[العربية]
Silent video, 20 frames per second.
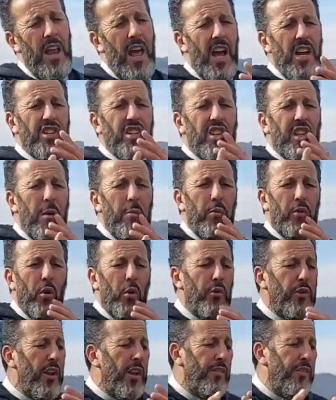الحاجه تم
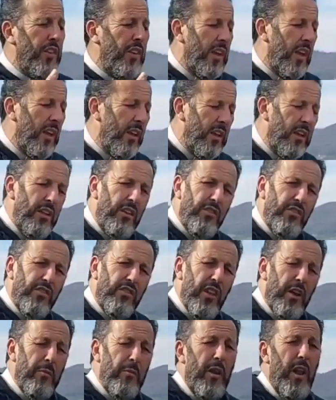زول انا في كي
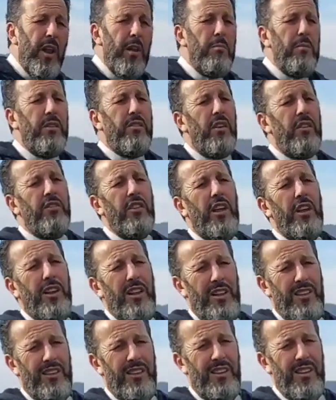ديستير بالعالمين
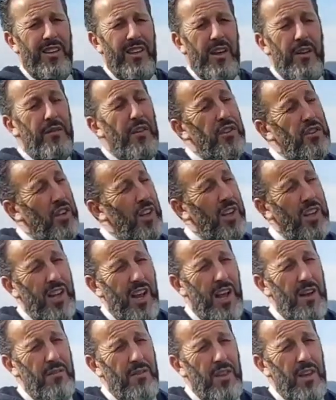تصاليت فاش
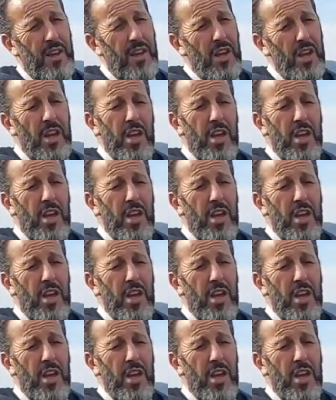يلعب